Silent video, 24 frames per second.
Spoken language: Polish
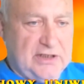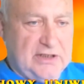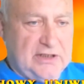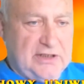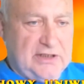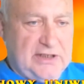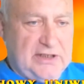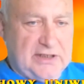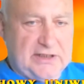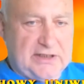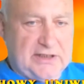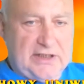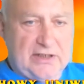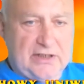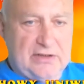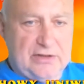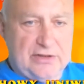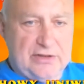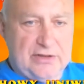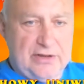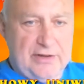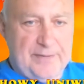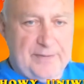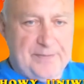nie
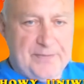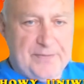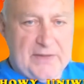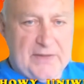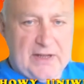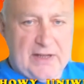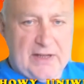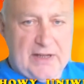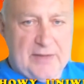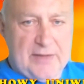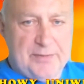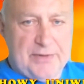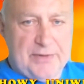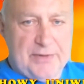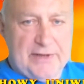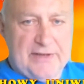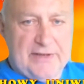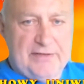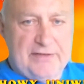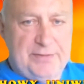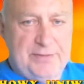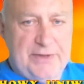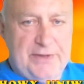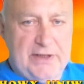atakują, a po
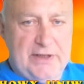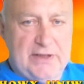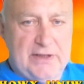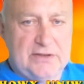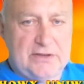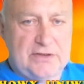F5